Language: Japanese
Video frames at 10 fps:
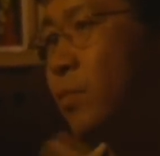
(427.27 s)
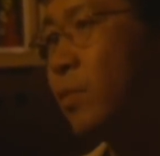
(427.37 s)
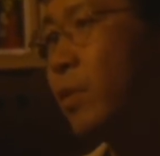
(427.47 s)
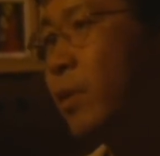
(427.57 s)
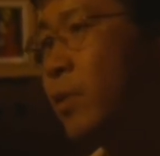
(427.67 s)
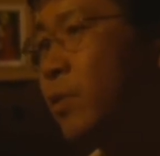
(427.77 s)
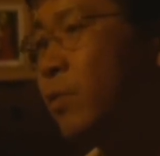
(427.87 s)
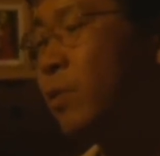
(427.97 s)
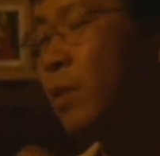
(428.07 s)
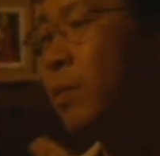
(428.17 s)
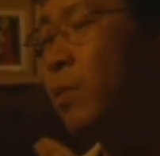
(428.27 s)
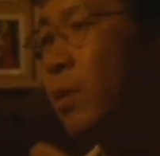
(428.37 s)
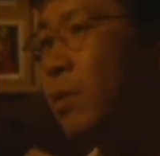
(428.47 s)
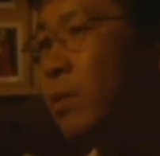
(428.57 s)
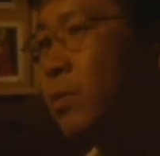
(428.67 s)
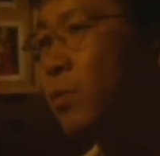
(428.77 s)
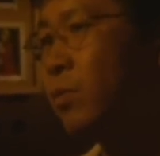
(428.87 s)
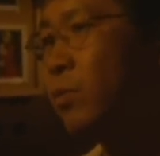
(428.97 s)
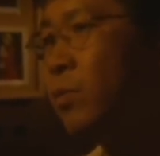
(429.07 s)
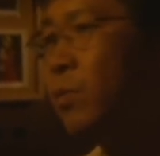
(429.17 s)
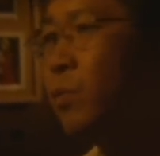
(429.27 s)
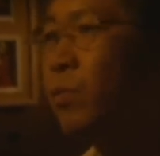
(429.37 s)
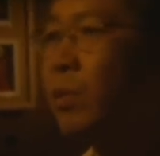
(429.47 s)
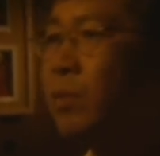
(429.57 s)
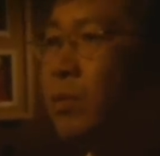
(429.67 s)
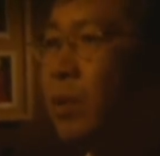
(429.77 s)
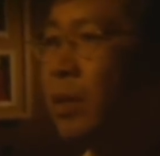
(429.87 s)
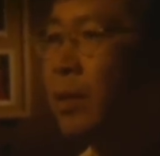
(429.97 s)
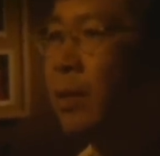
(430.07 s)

う歴史の深みとかってそういうふうにも取れるんでね